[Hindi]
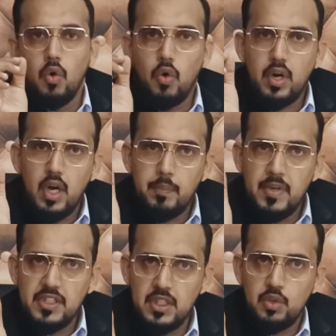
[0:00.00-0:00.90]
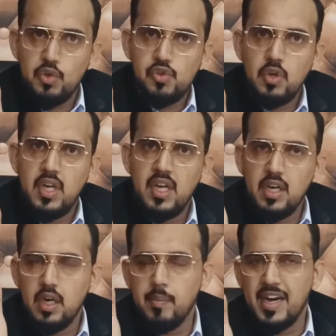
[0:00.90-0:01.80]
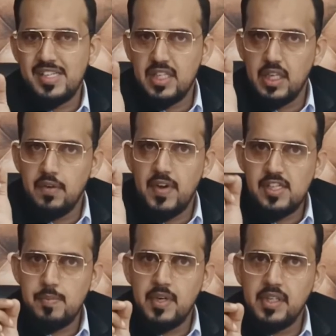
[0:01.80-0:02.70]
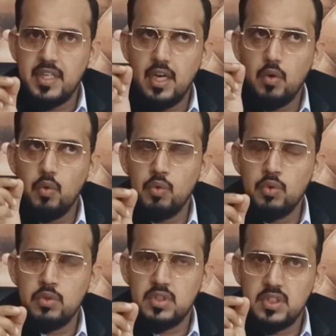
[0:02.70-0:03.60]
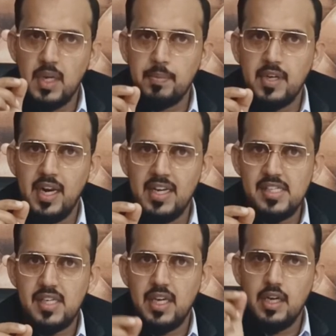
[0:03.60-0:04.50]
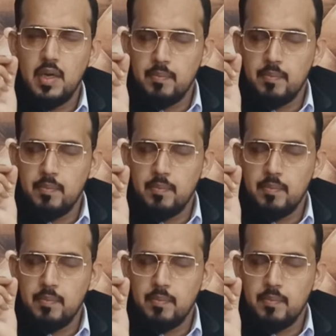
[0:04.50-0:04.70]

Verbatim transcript: और अभी जिन दोस्तों ने हमारे साथ इन्वेस्टमेंट किया उन सब क्लाइंट्स का